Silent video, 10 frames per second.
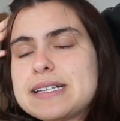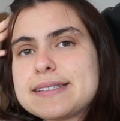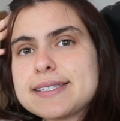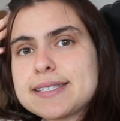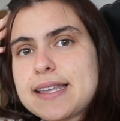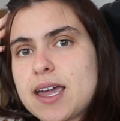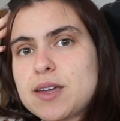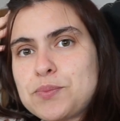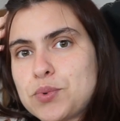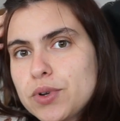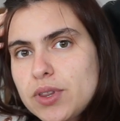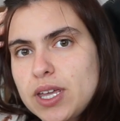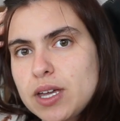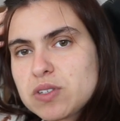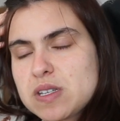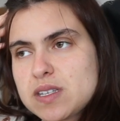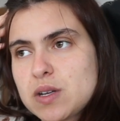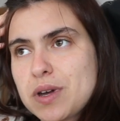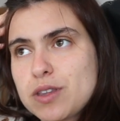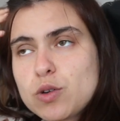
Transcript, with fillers: 100 por dia ou 150.